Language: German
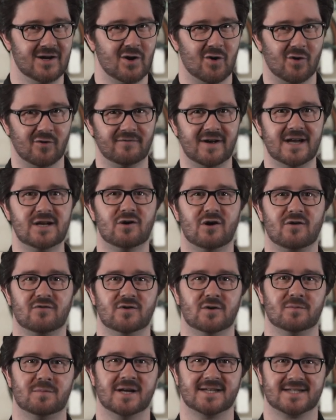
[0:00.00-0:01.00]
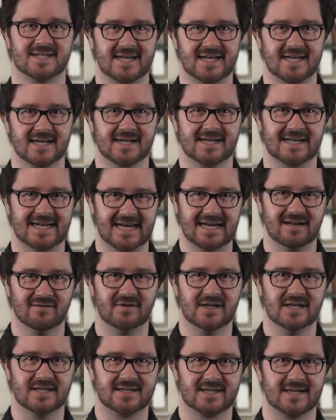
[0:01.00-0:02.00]
Und wenn du auf Nummer sicher gehen
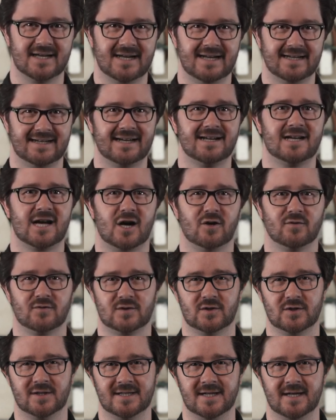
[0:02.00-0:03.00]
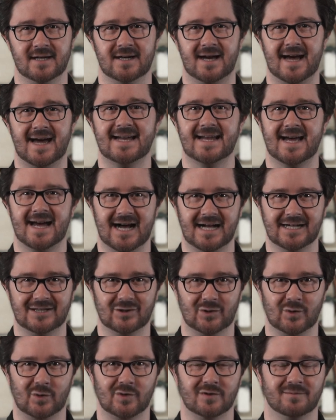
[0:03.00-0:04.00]
willst, dann kaufst du dir eine
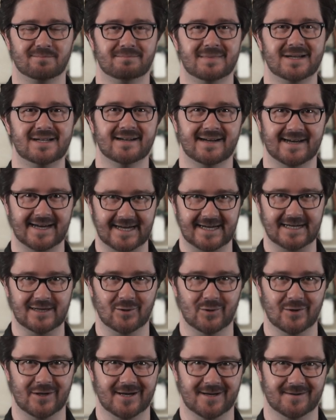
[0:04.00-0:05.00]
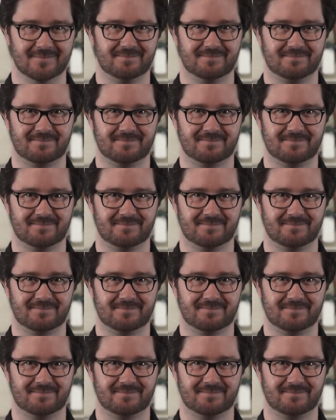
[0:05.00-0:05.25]
Halterung mit Regenhülle.